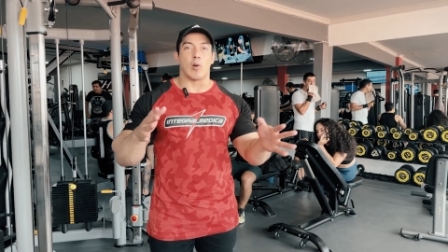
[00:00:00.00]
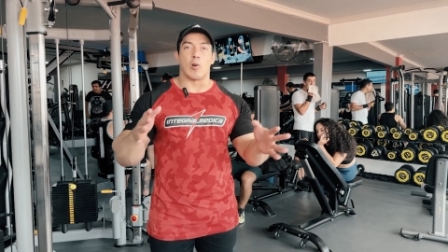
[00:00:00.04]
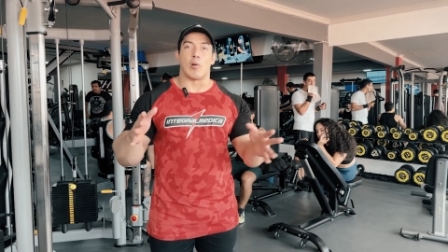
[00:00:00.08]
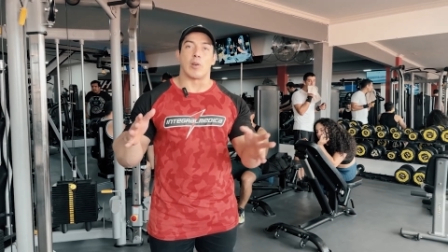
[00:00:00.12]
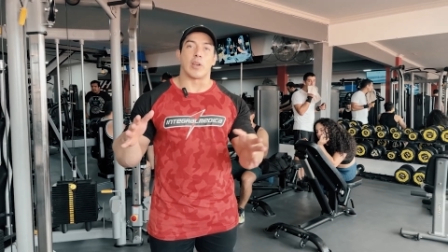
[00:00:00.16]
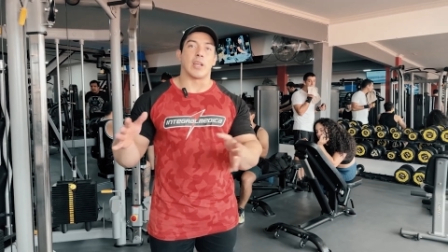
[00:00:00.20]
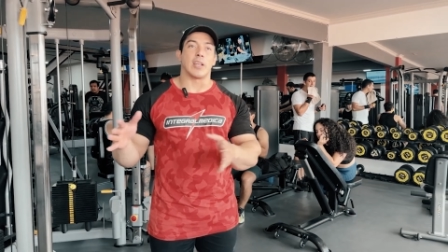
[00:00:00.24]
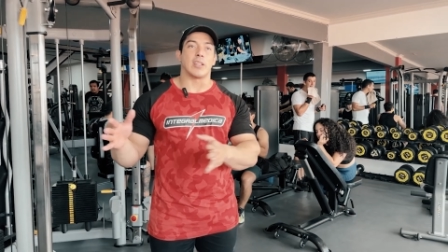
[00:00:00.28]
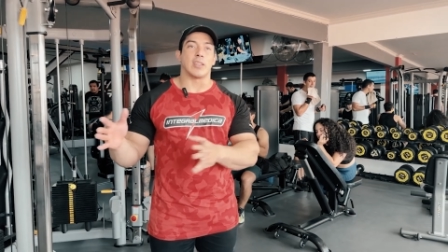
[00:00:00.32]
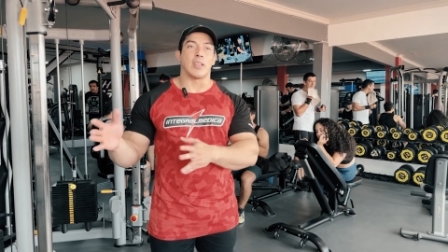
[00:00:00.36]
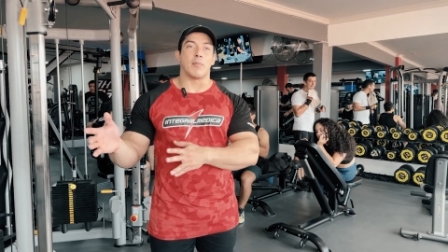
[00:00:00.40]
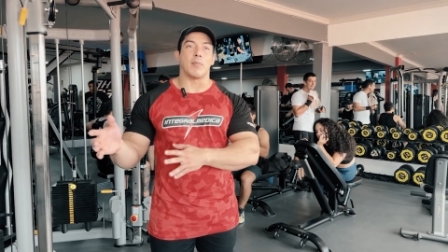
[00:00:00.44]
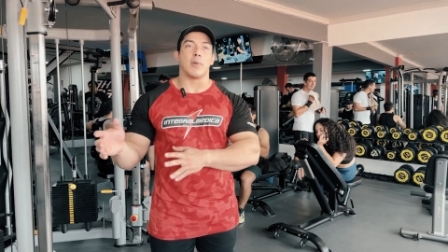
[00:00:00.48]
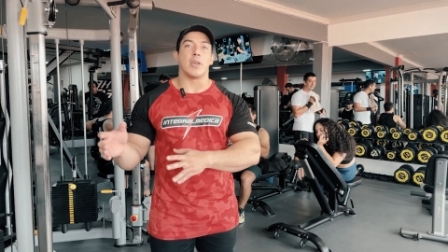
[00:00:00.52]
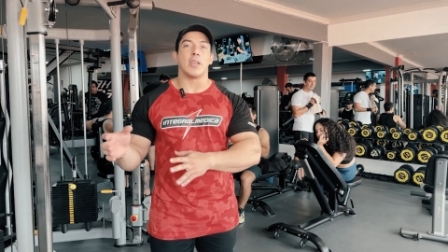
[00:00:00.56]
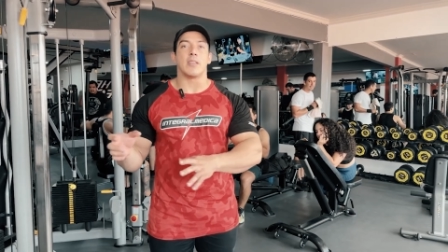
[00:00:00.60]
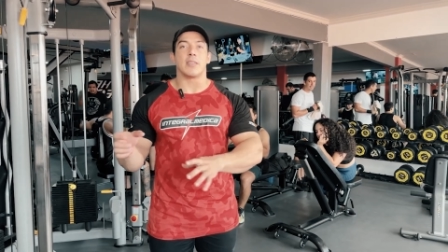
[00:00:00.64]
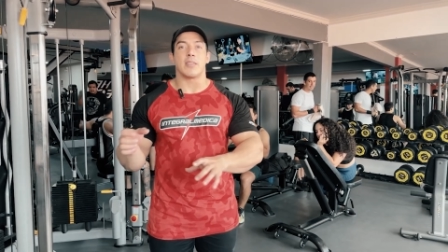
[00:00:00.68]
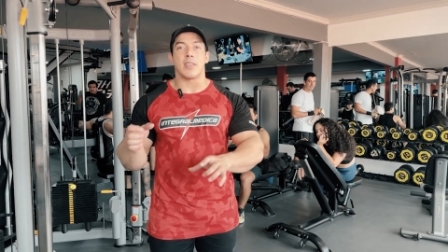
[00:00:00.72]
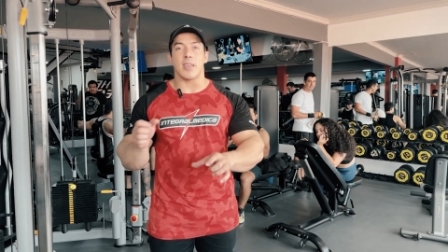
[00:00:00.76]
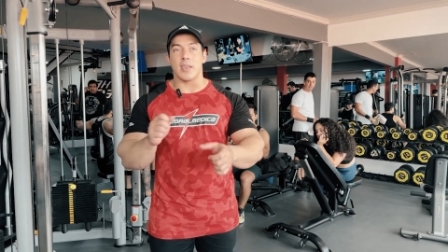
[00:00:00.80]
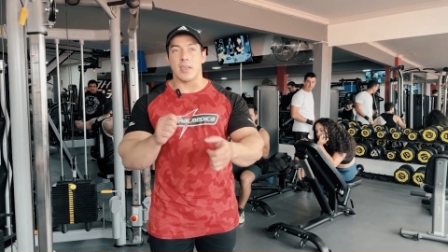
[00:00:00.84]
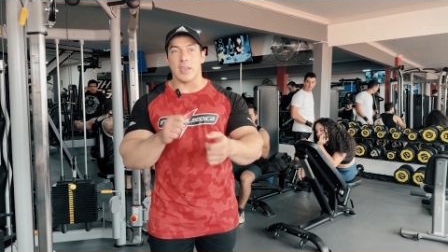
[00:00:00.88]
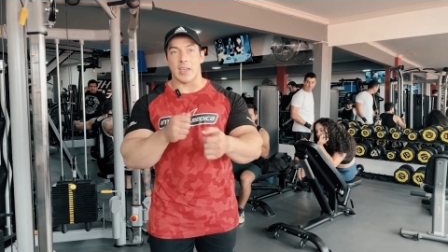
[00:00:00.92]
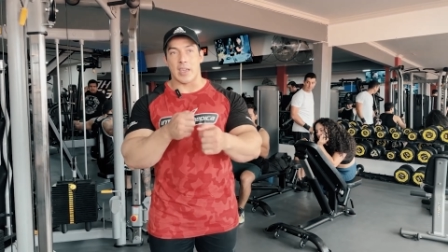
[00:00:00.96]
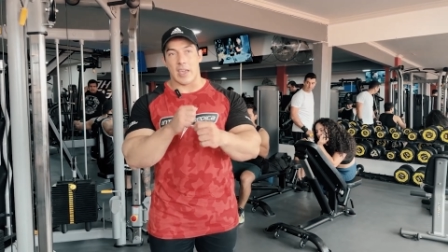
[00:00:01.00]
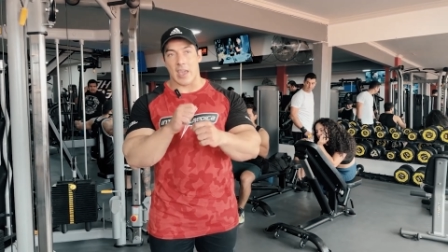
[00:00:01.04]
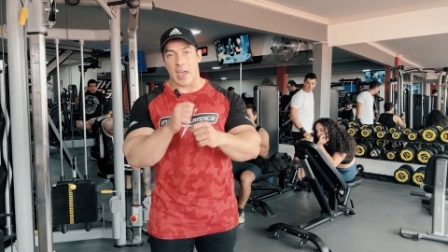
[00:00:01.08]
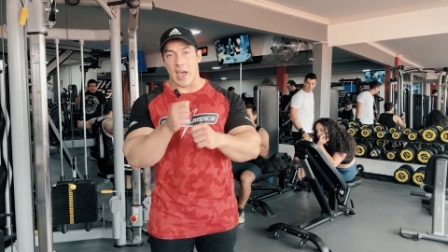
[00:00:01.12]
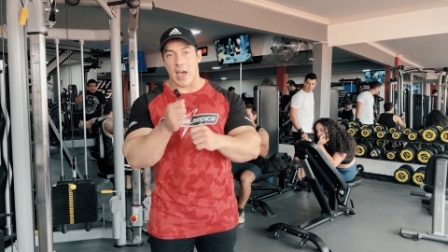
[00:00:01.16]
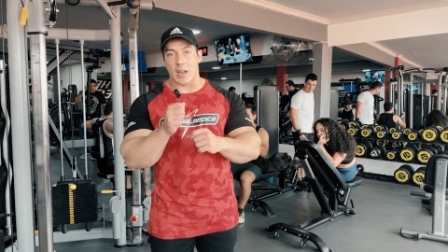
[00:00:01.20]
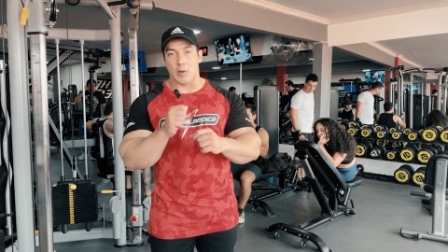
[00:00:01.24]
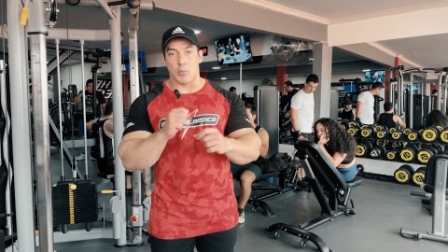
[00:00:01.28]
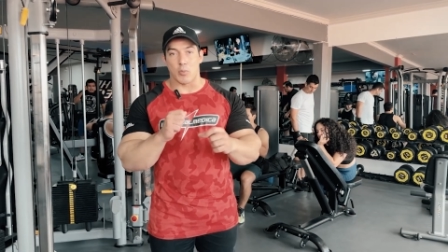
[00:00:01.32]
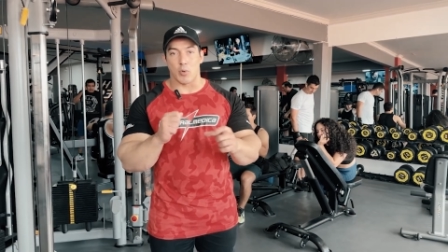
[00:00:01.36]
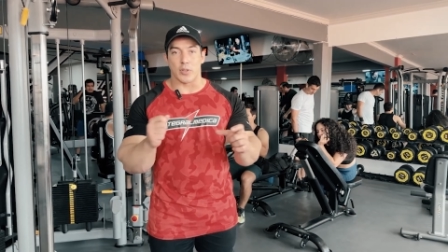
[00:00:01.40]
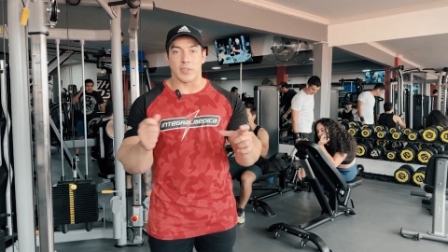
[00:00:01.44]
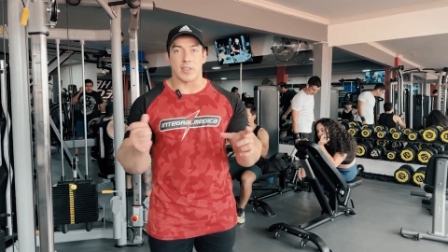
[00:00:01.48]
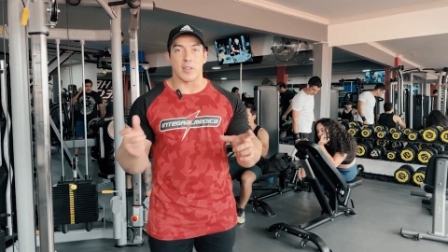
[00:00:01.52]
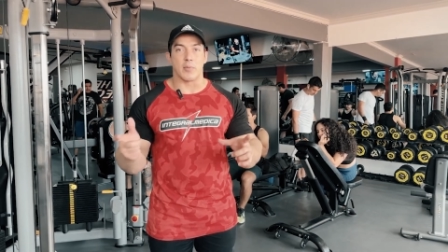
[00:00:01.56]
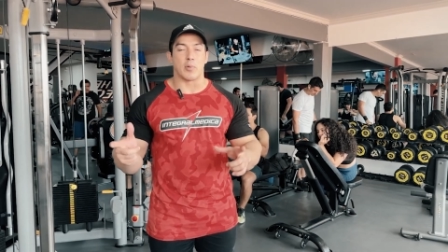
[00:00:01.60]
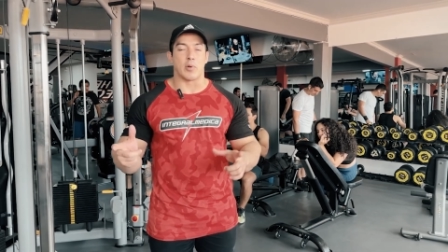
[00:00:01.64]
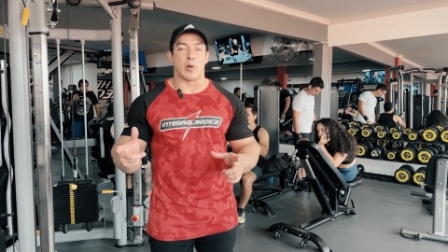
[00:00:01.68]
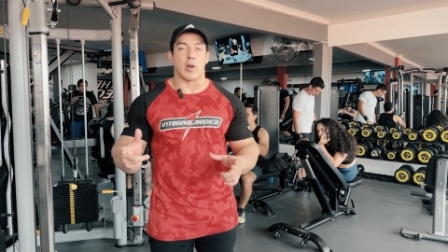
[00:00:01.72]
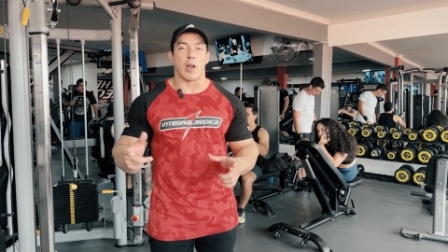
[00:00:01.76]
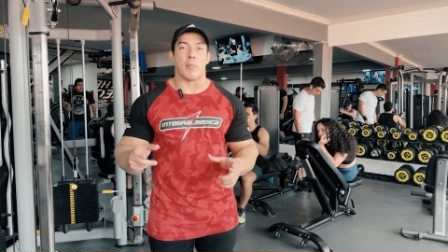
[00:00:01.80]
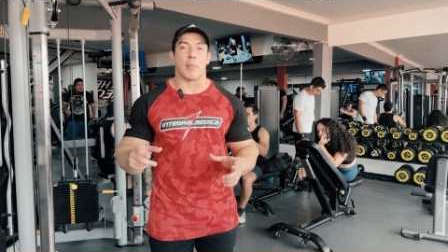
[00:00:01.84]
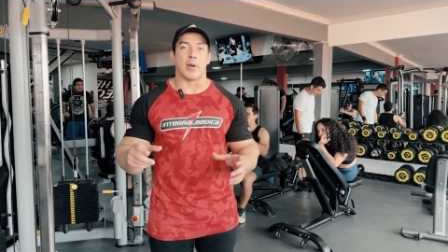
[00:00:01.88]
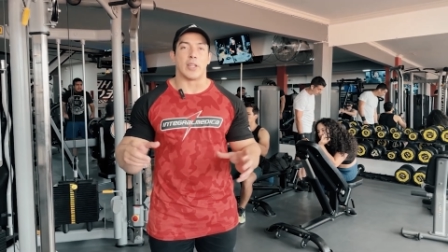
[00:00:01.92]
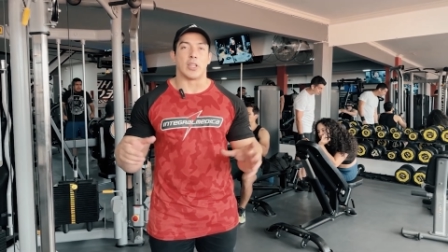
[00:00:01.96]
correctamente y armo ese
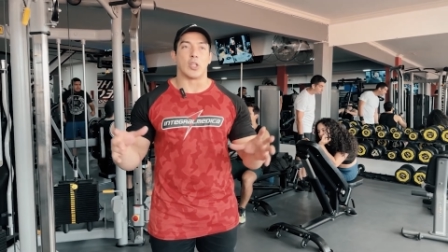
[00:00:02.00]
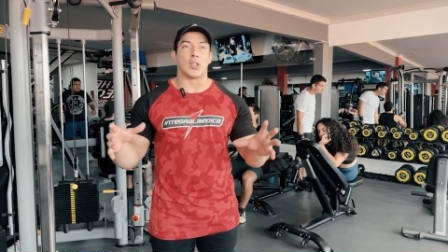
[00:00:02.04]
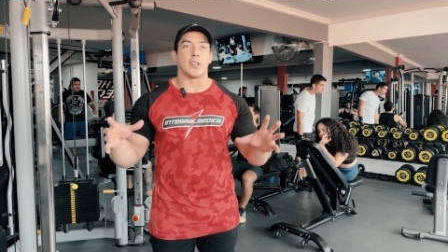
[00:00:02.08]
programa.